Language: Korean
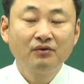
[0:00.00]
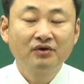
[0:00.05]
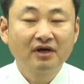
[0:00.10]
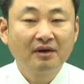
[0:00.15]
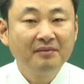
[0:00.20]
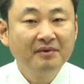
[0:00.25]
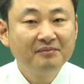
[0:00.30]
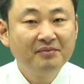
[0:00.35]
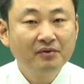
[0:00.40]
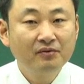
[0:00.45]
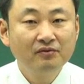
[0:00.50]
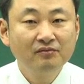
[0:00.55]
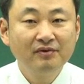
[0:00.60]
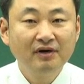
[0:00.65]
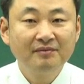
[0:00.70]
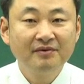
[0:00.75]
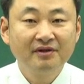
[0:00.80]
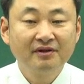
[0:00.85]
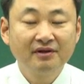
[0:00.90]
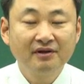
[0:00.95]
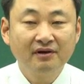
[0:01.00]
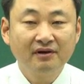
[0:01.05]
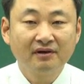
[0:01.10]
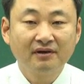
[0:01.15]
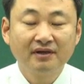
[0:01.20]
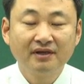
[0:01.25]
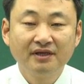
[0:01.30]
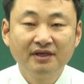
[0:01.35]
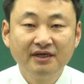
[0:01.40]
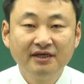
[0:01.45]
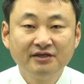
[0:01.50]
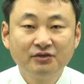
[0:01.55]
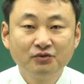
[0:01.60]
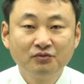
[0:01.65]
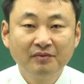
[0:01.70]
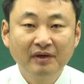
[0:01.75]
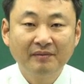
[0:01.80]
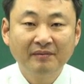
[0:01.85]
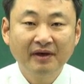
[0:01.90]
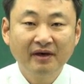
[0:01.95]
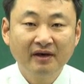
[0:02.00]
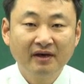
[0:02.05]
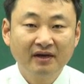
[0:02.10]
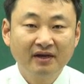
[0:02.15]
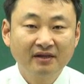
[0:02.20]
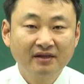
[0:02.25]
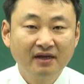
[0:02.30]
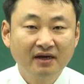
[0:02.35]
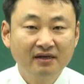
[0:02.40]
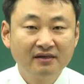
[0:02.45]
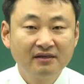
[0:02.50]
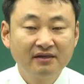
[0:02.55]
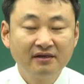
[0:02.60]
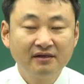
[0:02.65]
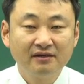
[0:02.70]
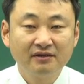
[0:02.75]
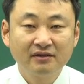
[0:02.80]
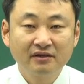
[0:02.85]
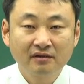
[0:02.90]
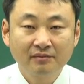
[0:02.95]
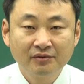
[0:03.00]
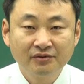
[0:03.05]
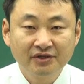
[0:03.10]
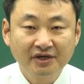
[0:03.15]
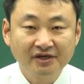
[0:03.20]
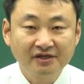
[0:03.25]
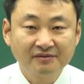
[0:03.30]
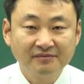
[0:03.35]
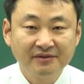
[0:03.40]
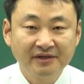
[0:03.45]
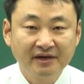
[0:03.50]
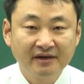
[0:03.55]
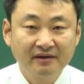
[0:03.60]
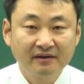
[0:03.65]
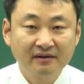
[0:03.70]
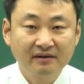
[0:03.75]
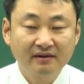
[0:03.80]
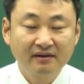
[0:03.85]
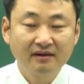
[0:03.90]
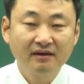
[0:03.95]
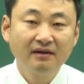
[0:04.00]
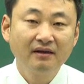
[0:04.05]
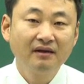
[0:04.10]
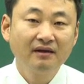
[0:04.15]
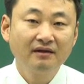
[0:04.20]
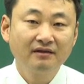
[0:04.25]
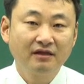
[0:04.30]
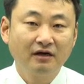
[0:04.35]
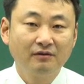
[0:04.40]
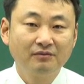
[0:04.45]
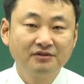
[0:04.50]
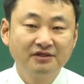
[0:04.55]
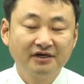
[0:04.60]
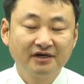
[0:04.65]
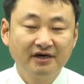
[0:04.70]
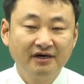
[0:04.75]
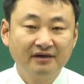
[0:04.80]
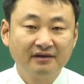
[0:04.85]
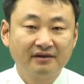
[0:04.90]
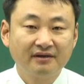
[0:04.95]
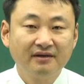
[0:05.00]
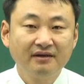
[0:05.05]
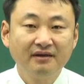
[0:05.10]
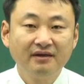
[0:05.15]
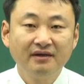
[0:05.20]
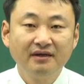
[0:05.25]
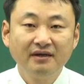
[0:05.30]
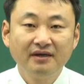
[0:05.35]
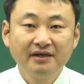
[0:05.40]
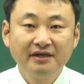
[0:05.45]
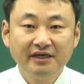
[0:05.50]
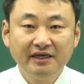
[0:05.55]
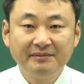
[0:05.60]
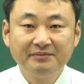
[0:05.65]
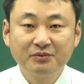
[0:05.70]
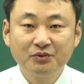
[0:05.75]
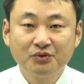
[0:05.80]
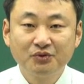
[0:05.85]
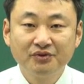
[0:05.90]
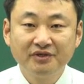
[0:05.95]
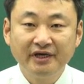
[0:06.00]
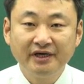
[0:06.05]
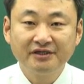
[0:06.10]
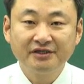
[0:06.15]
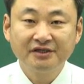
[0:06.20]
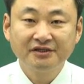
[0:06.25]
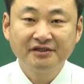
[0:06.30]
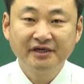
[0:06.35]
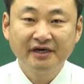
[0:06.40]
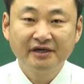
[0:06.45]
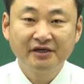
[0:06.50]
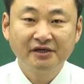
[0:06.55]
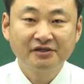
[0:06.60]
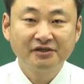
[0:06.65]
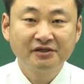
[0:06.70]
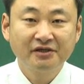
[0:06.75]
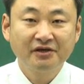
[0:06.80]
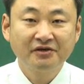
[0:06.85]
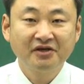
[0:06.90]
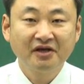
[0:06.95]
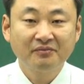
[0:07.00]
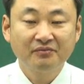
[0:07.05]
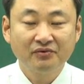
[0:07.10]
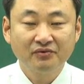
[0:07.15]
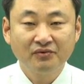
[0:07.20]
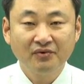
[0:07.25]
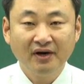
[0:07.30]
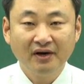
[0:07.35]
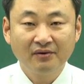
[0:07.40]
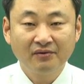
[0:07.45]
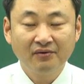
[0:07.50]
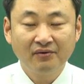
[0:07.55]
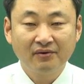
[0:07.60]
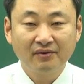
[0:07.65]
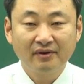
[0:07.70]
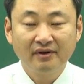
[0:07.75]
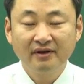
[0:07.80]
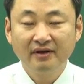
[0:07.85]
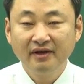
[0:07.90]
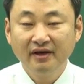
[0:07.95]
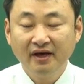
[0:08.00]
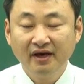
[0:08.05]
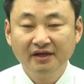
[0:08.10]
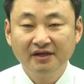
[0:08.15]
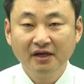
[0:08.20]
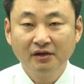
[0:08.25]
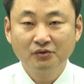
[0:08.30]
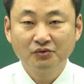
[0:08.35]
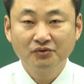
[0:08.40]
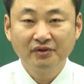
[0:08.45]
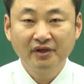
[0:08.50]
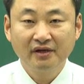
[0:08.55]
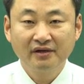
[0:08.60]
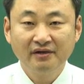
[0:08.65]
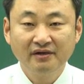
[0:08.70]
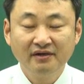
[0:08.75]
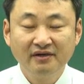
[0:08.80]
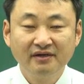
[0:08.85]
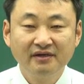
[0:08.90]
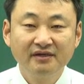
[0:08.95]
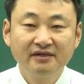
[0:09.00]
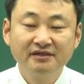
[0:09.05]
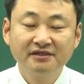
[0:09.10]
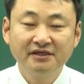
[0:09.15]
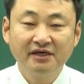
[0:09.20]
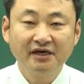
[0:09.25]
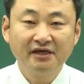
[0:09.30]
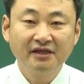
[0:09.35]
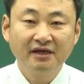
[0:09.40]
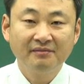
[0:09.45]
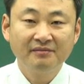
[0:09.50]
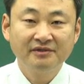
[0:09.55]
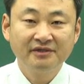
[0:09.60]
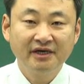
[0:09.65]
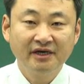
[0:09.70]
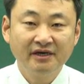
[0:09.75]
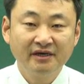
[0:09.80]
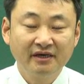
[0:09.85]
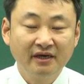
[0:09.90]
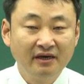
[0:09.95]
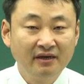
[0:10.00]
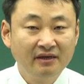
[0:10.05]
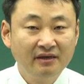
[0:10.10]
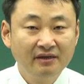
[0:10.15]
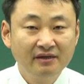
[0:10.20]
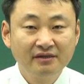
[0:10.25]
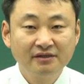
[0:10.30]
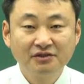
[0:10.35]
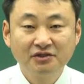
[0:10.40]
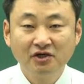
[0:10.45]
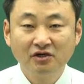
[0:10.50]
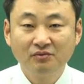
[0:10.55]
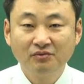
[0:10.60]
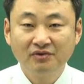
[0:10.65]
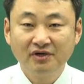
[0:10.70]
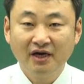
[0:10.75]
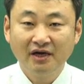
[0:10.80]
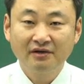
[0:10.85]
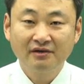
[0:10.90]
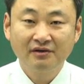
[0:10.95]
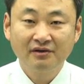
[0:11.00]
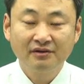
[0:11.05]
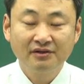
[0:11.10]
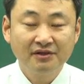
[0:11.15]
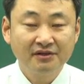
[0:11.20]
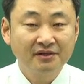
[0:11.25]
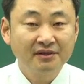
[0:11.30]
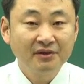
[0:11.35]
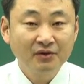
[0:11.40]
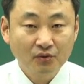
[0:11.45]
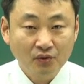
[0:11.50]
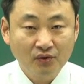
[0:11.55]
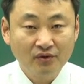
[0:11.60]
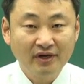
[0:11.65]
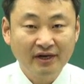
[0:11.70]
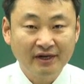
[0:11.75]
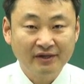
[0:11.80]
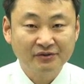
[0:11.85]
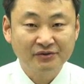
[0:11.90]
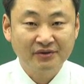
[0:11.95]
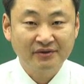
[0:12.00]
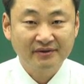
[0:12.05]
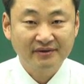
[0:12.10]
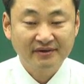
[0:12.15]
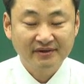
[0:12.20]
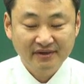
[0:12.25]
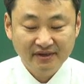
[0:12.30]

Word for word: 우리가 민법 공부하면서 이중 매매에 관한 사안들을 들어본 적이 있습니다. 사업체가 입주 예정자결정된데 불구하고 해당 주택을 제3자에게 처분하는 것은 곤란하죠.